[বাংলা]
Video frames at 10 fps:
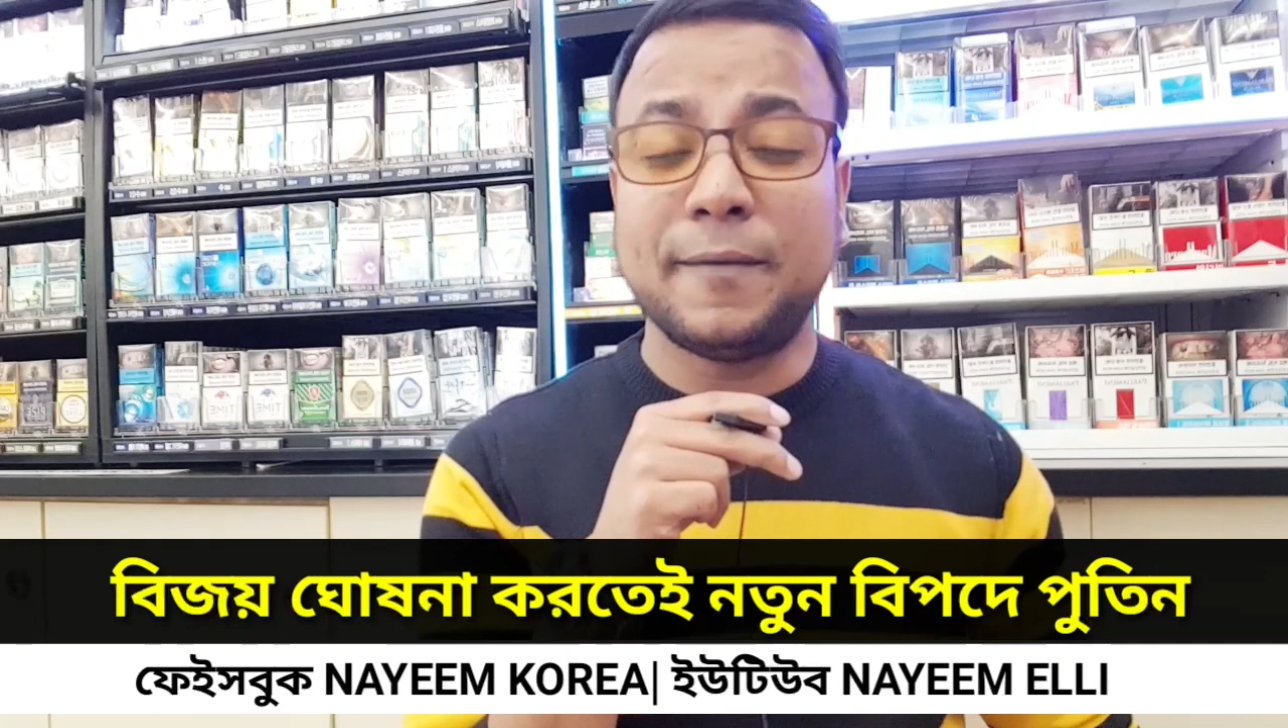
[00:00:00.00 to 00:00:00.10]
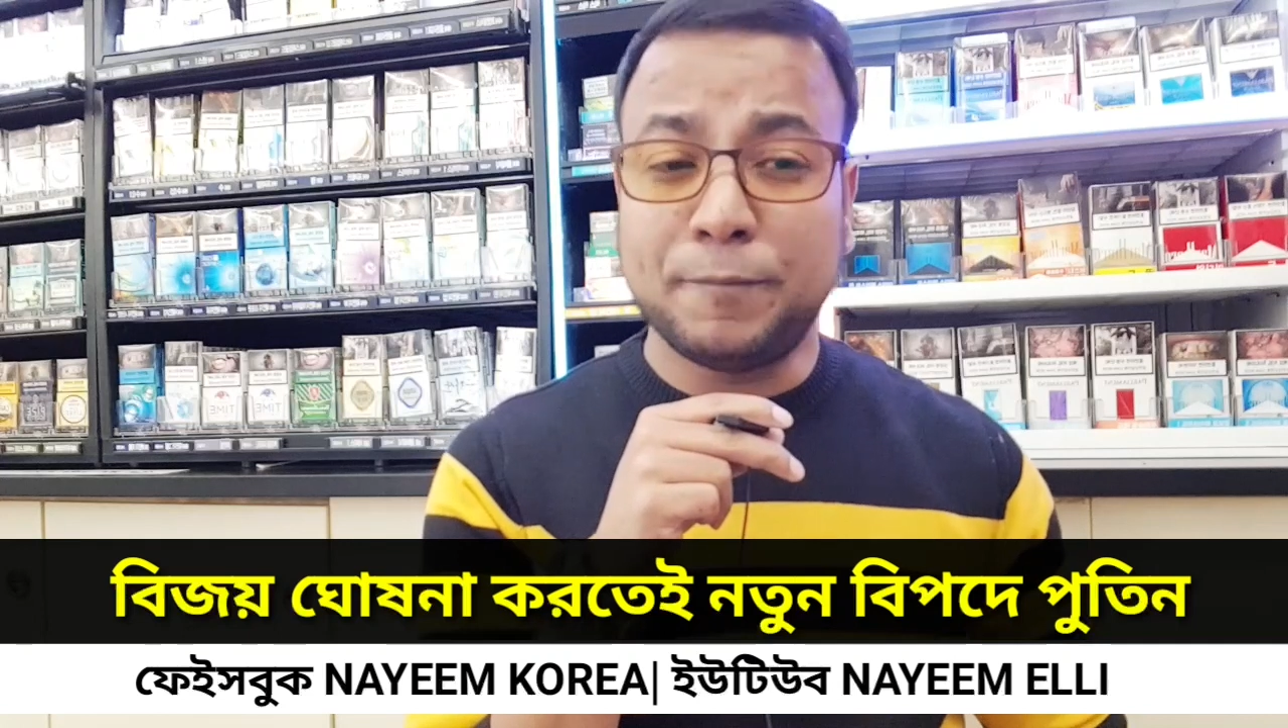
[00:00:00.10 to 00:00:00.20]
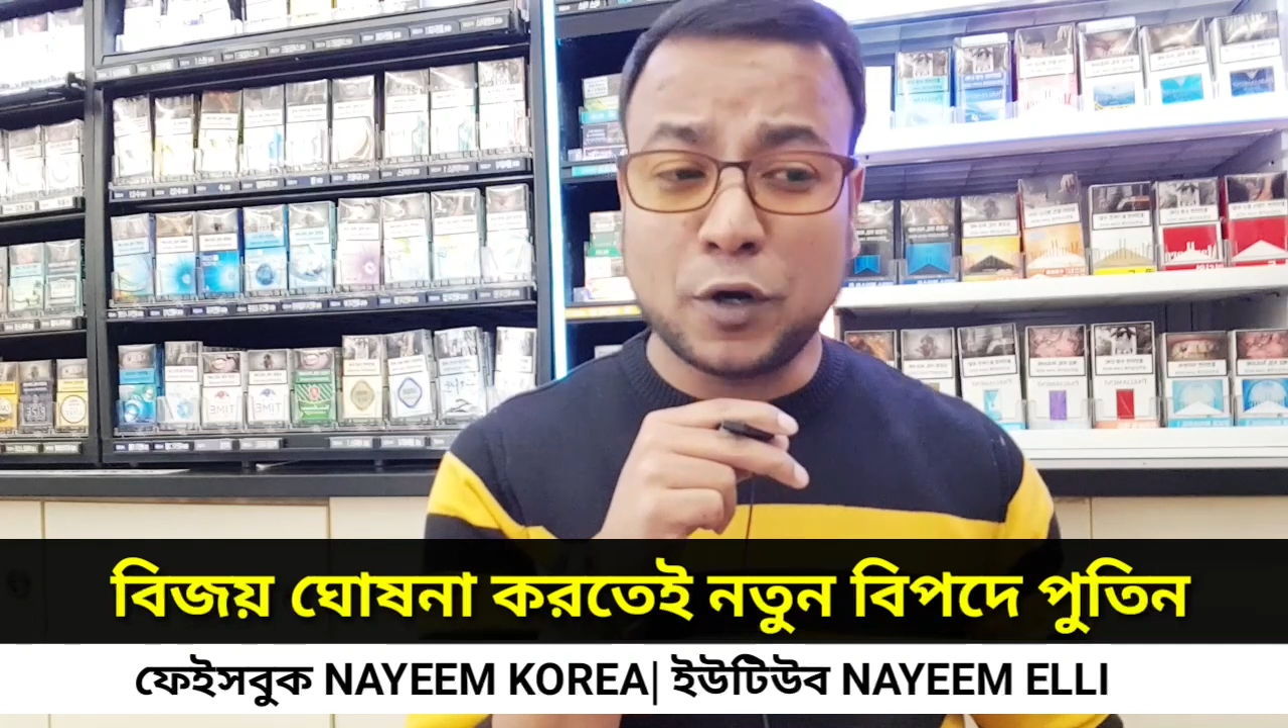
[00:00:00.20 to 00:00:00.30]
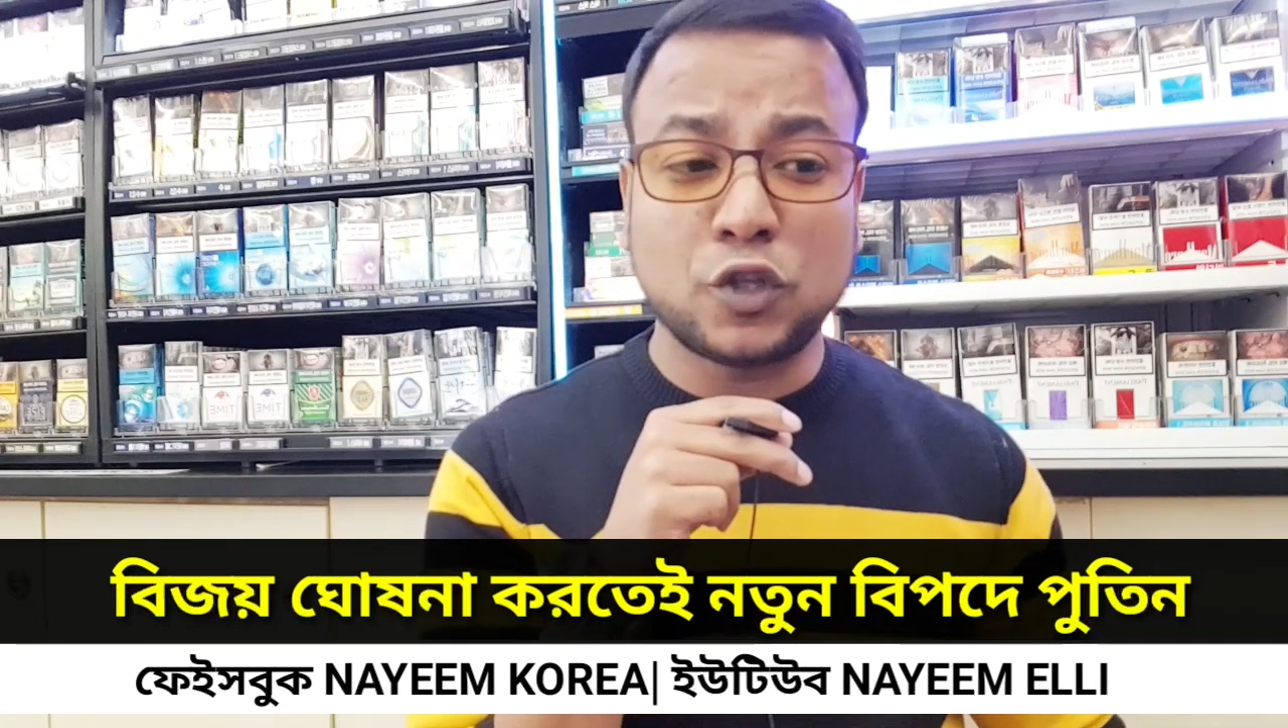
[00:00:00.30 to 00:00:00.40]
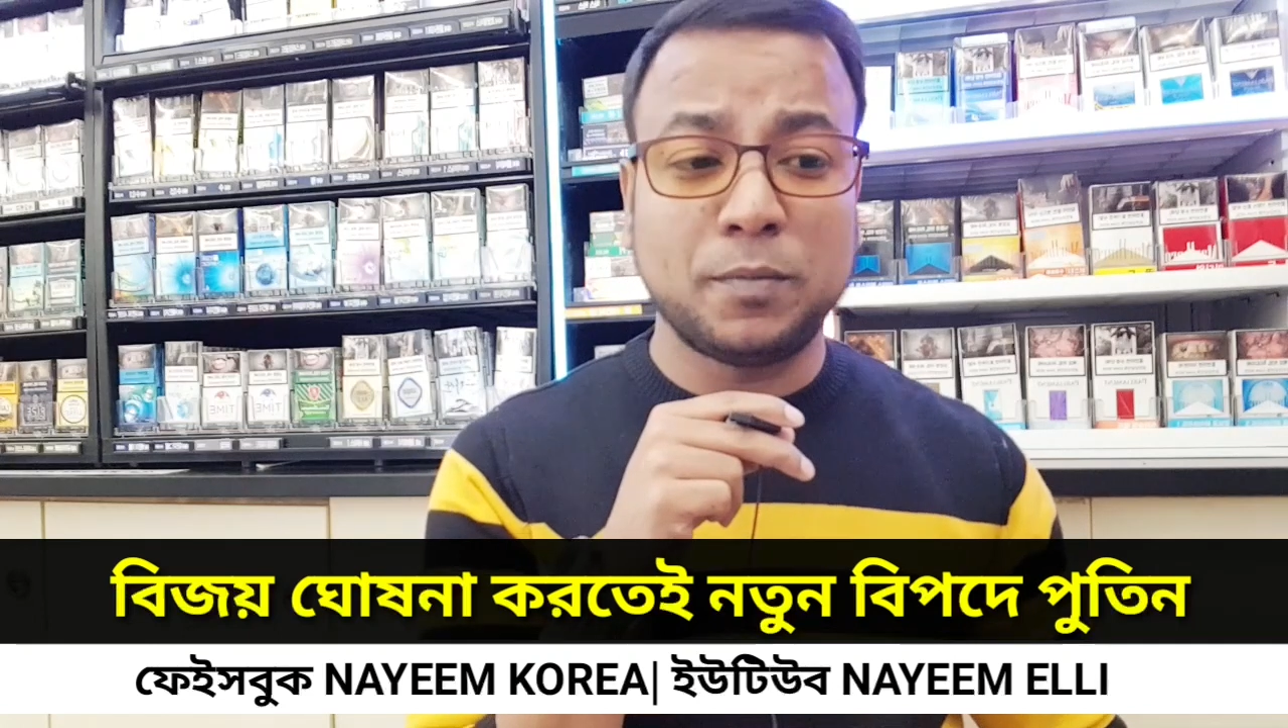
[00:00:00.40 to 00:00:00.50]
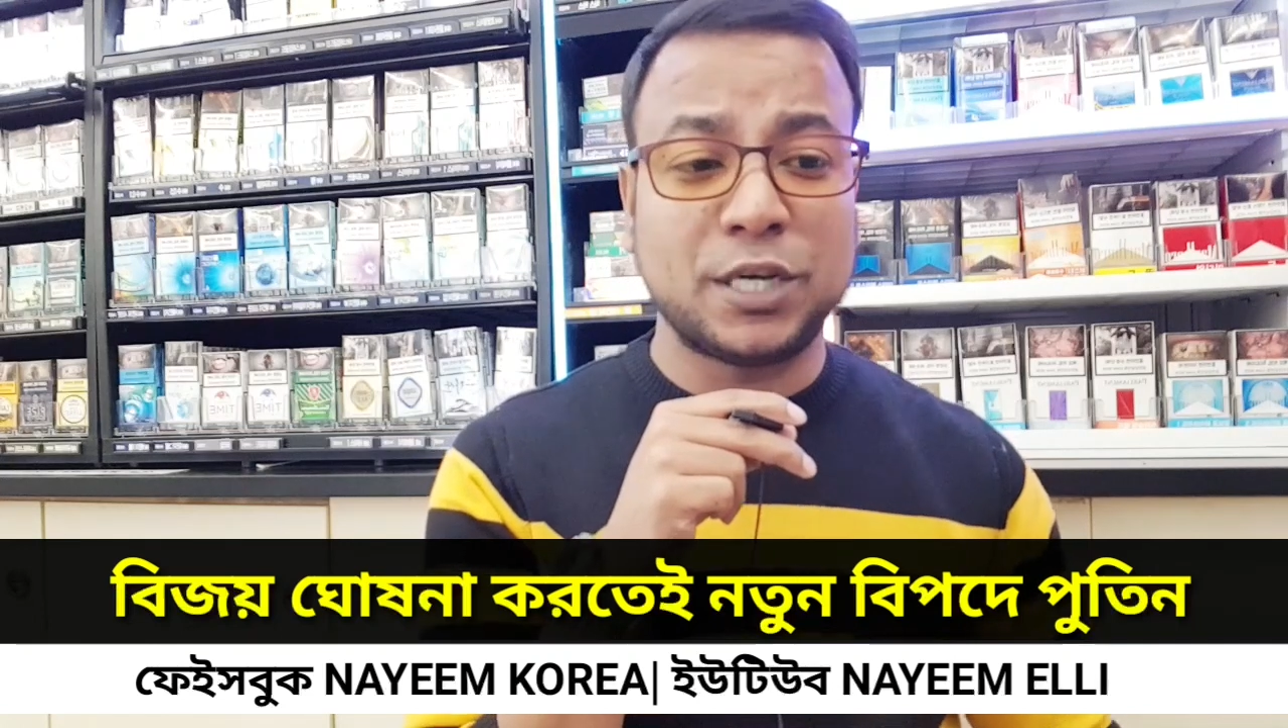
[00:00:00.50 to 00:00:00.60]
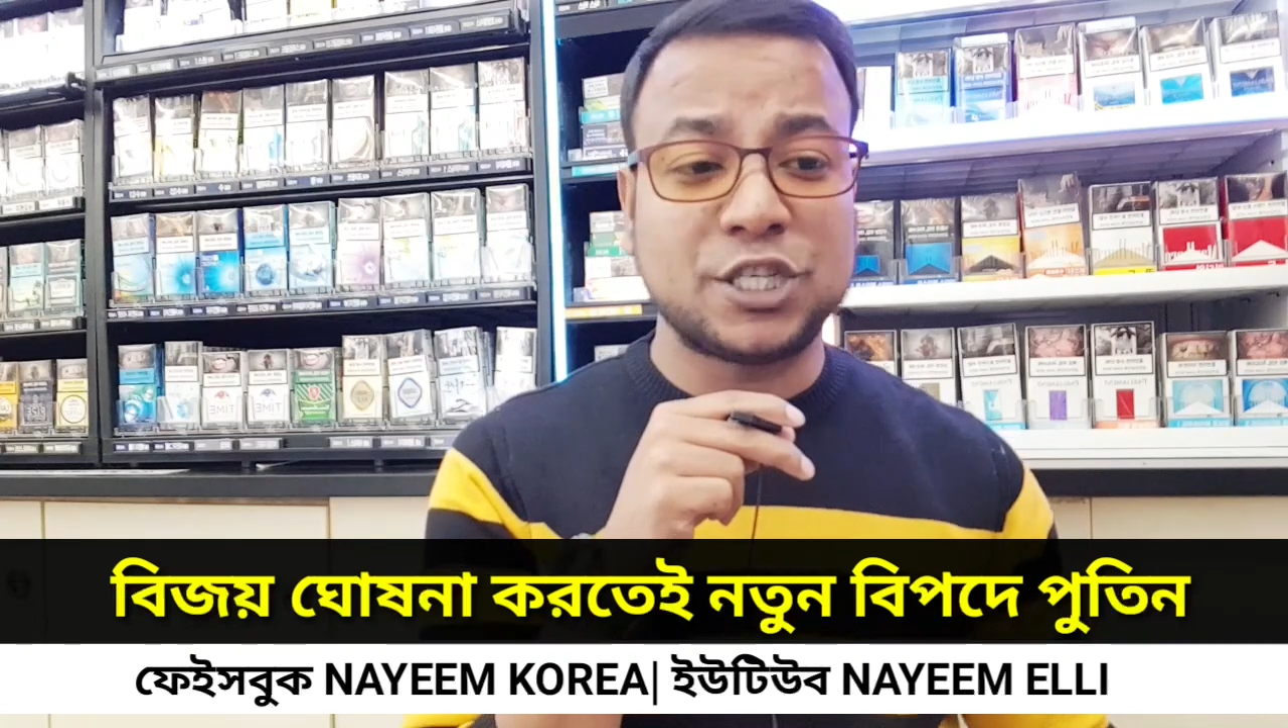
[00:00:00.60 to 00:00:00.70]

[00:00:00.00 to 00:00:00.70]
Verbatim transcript: বক্তব্য